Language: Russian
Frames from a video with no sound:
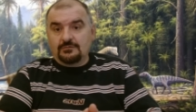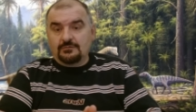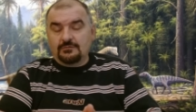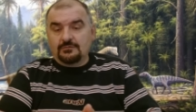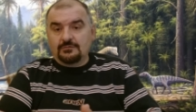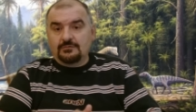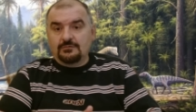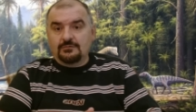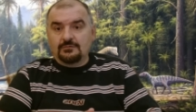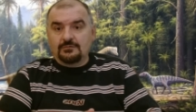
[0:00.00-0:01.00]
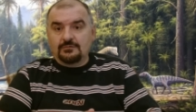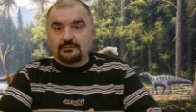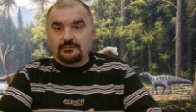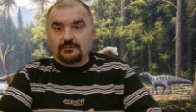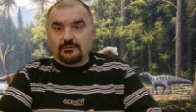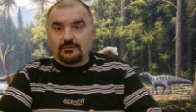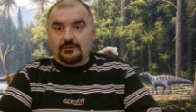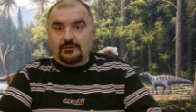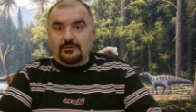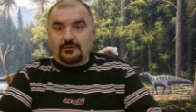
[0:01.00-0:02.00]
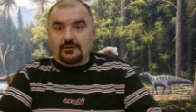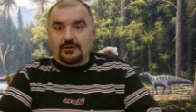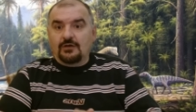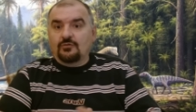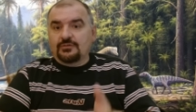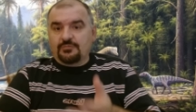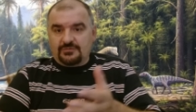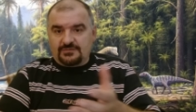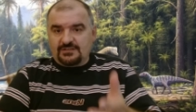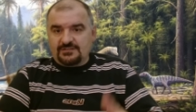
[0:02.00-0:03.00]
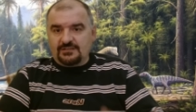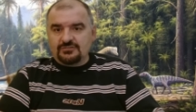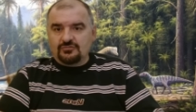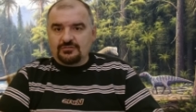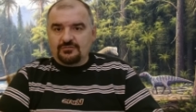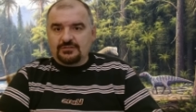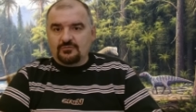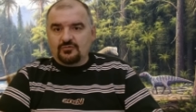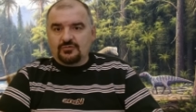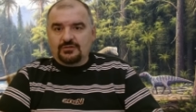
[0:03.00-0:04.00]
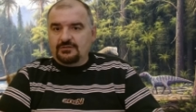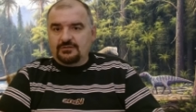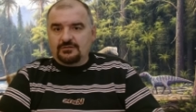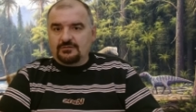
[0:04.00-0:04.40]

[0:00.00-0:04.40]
Такого нет. Написано, а он напис... сказал что-то в этом духе или нет?